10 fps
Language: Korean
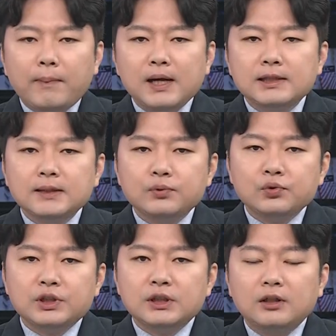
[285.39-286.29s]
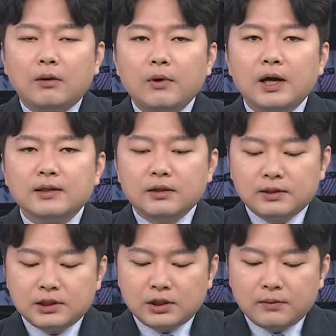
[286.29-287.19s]
80 수치를 넘어갔던
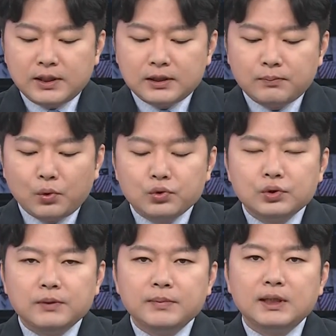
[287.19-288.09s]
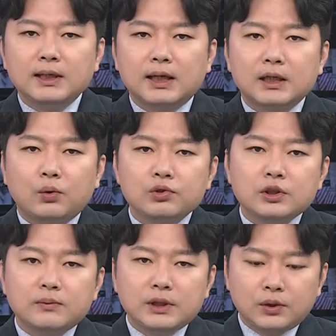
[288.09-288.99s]
시점에는 모두 금리가 단기
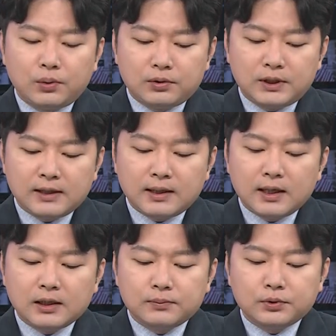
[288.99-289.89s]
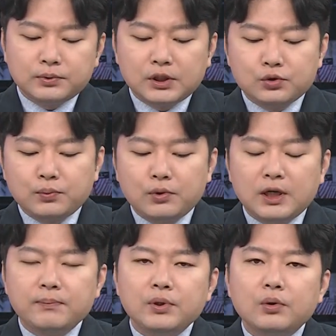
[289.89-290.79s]
고점을 기록을 했다라는 부분에 주목을 네.
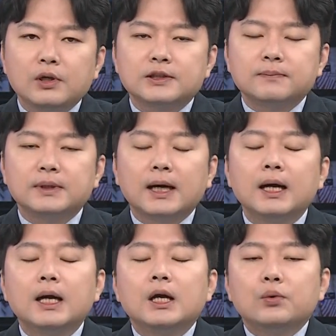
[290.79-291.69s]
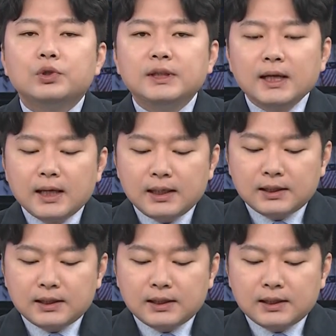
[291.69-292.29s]
할 필요가 있습니다. 우리나라의